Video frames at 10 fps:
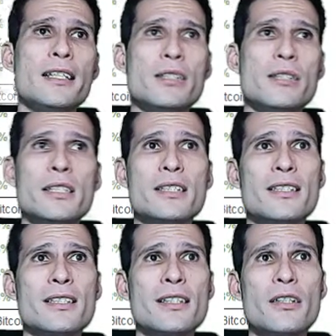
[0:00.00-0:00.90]
Y este
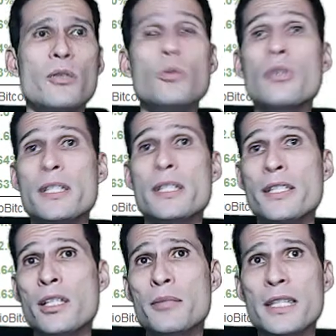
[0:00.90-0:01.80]
es un
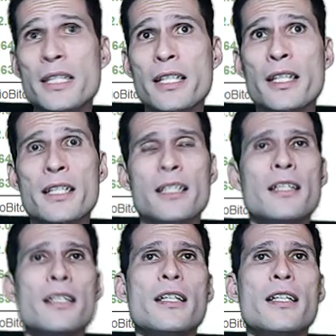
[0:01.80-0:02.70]
notición ya que
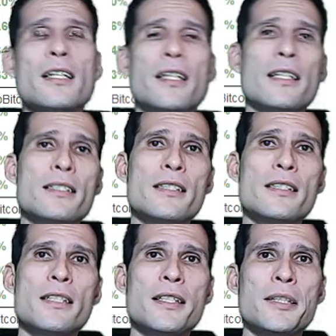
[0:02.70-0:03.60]

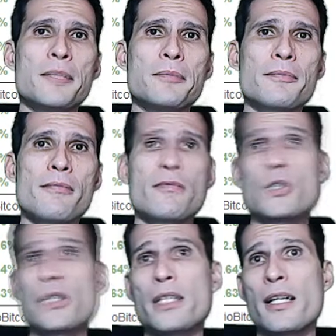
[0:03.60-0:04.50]
este,
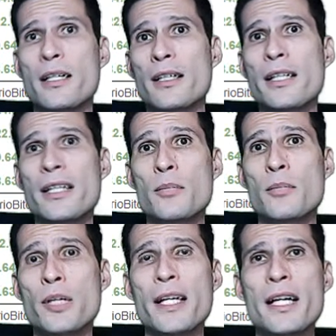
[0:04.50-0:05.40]
nuestra
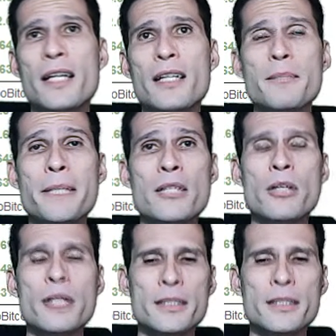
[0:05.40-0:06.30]
criptomoneda
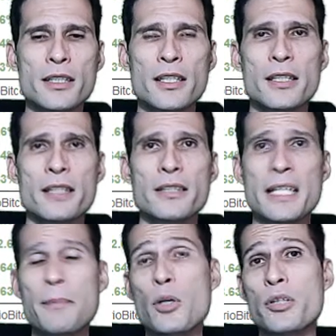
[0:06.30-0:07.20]
Bitcoin
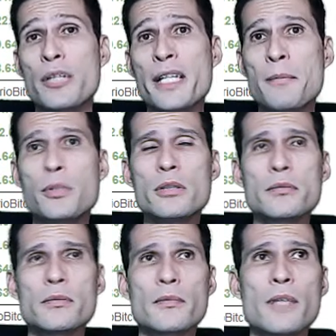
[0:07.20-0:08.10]
tiene poco tiempo
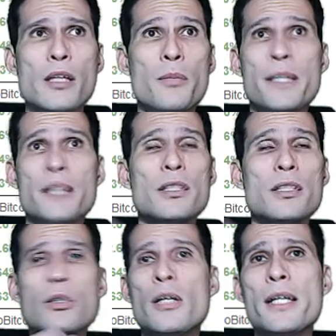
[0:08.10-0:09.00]
en comparación de
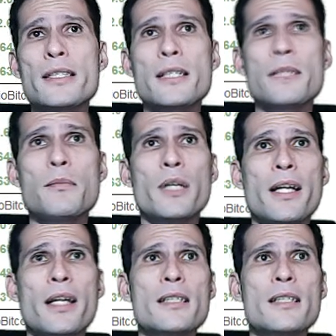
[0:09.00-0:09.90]
todas estas
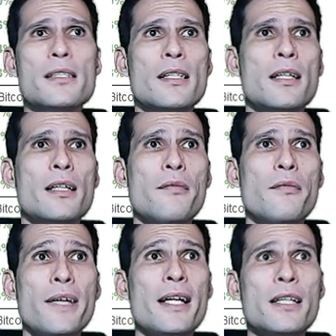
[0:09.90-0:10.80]
monedas
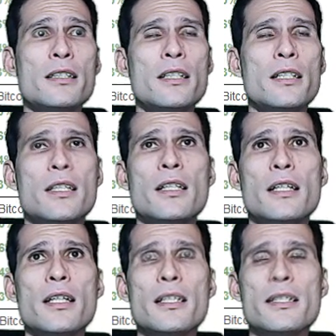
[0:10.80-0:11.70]
fiat
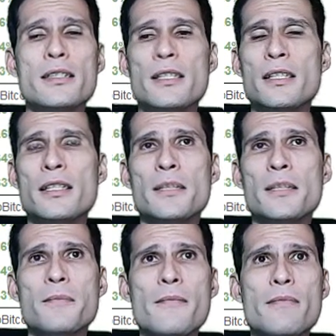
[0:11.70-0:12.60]
este,
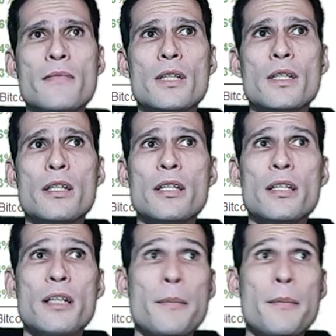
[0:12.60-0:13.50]

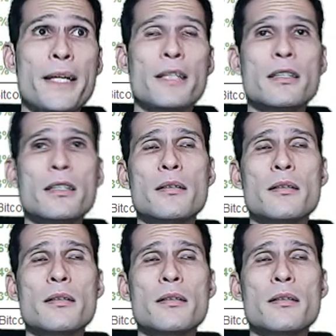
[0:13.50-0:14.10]
y también